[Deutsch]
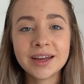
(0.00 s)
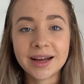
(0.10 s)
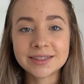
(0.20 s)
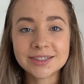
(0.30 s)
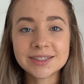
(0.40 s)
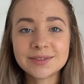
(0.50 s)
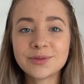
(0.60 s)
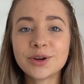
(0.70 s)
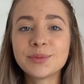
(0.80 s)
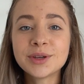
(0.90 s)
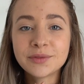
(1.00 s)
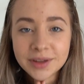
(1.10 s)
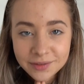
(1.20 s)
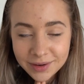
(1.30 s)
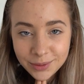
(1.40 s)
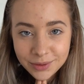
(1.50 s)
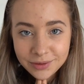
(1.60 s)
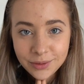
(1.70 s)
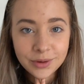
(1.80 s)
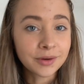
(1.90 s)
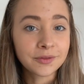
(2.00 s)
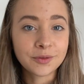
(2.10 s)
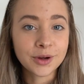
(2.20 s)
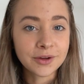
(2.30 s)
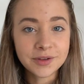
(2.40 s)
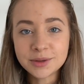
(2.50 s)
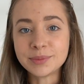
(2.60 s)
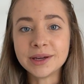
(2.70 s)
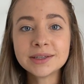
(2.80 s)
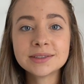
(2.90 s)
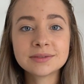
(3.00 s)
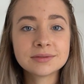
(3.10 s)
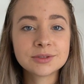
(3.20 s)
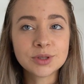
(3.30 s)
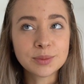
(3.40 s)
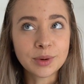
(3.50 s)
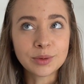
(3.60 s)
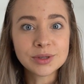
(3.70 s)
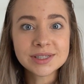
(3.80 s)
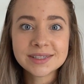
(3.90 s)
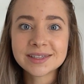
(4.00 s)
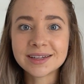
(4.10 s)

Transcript: Ansonsten freue ich mich auf jeden Fall auch auf euer Feedback zu den Bowls.